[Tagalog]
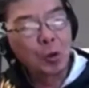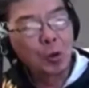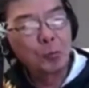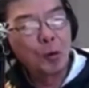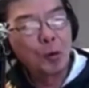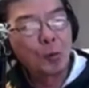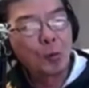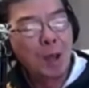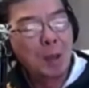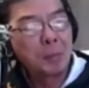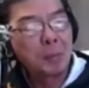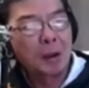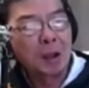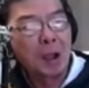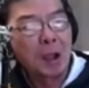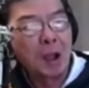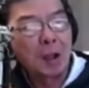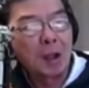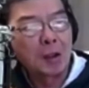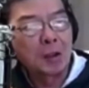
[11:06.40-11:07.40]
So inyo pong
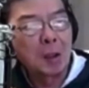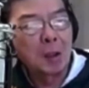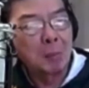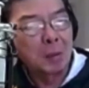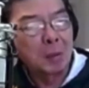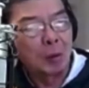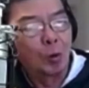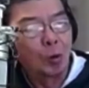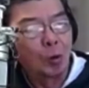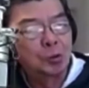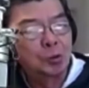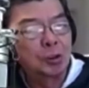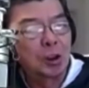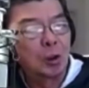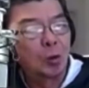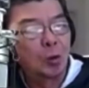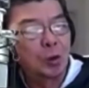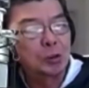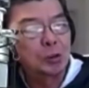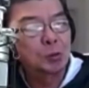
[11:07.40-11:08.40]
mula pakinggan at
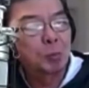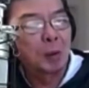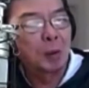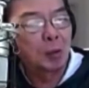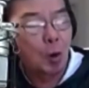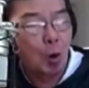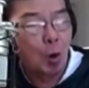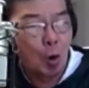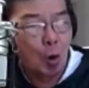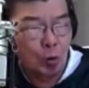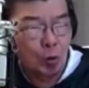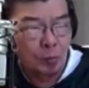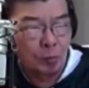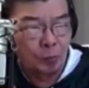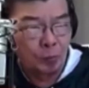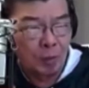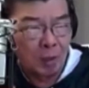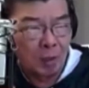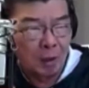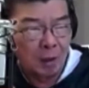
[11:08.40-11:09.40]
napanood si Luis
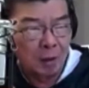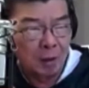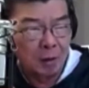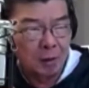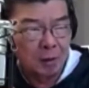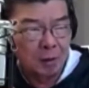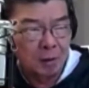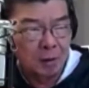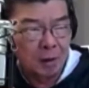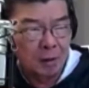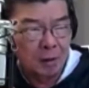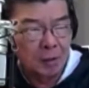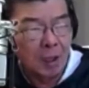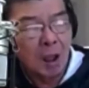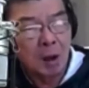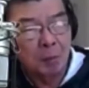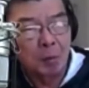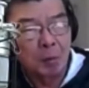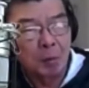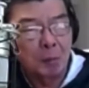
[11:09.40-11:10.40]
Pedron.
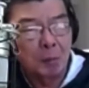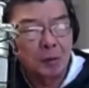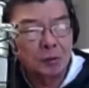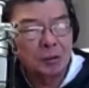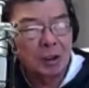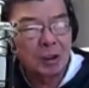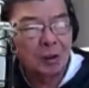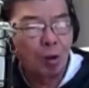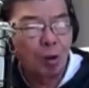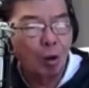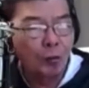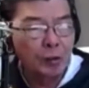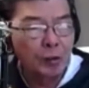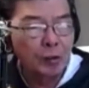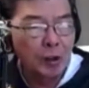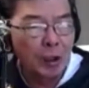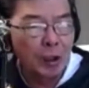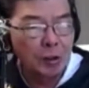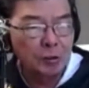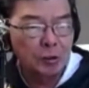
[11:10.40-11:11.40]
And uh, dahil po naman sa
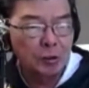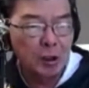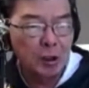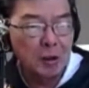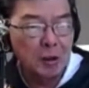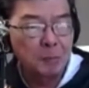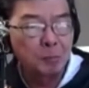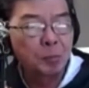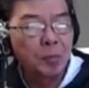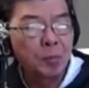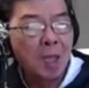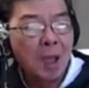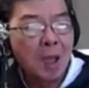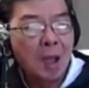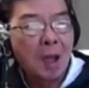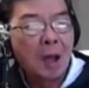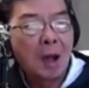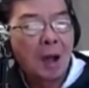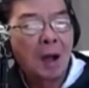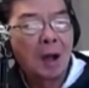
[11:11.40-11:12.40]
COVID-19,
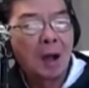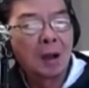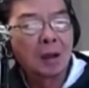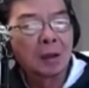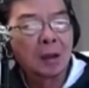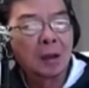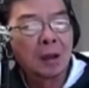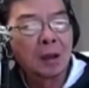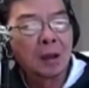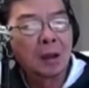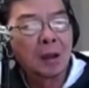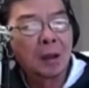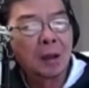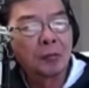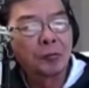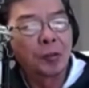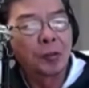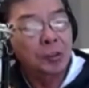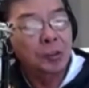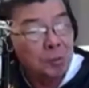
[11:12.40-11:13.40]
ang
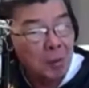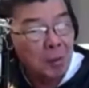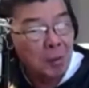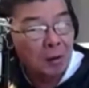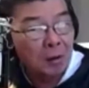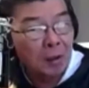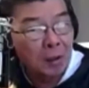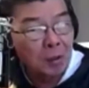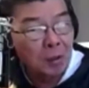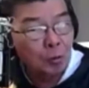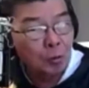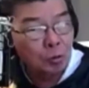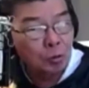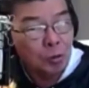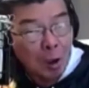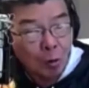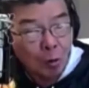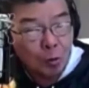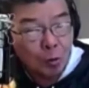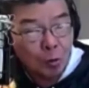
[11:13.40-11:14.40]
uh, festival
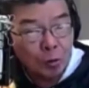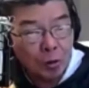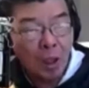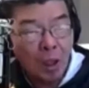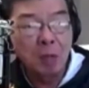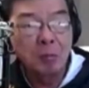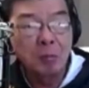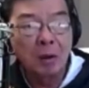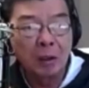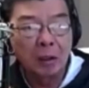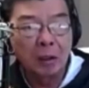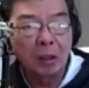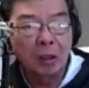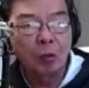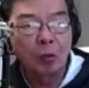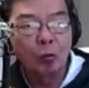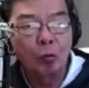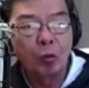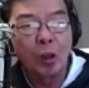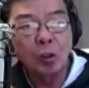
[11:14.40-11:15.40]
ngayong taon ay
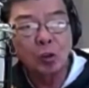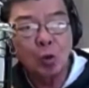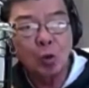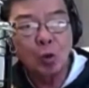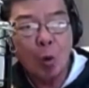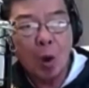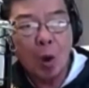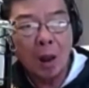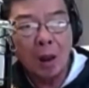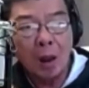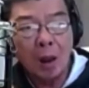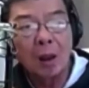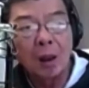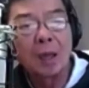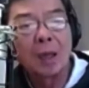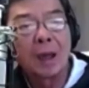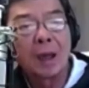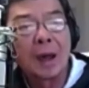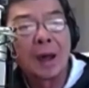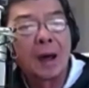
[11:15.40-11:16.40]
magiging
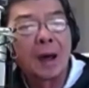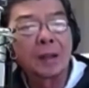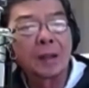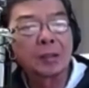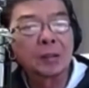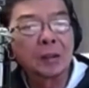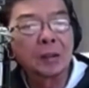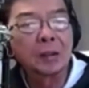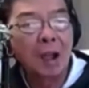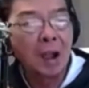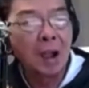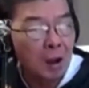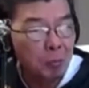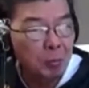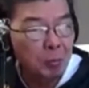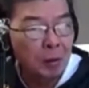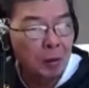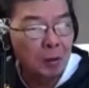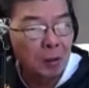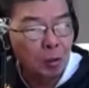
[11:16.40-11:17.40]
virtual at
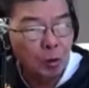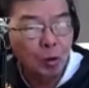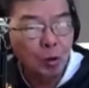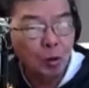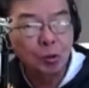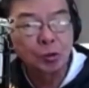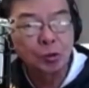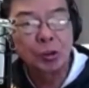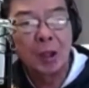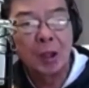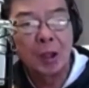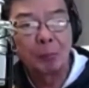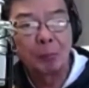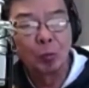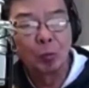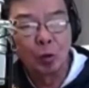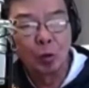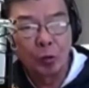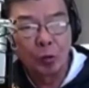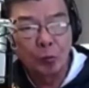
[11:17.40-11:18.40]
gaganapin ito
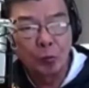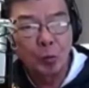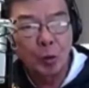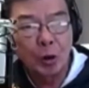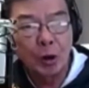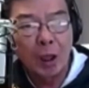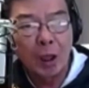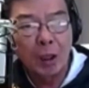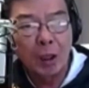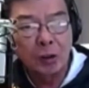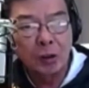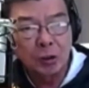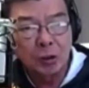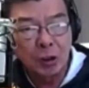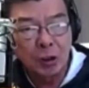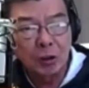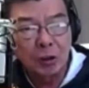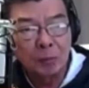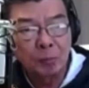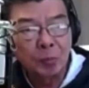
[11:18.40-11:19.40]
sa November
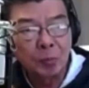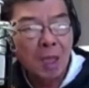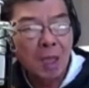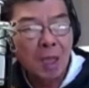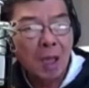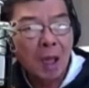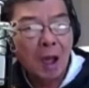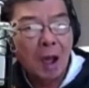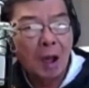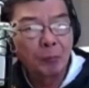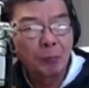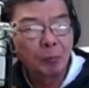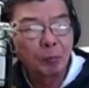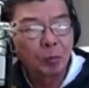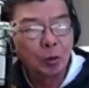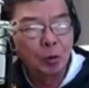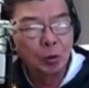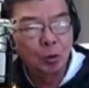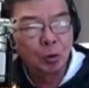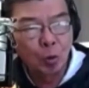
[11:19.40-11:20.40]
19
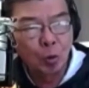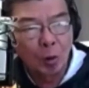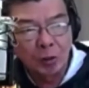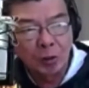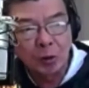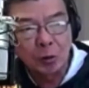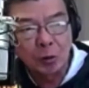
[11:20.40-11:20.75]
up to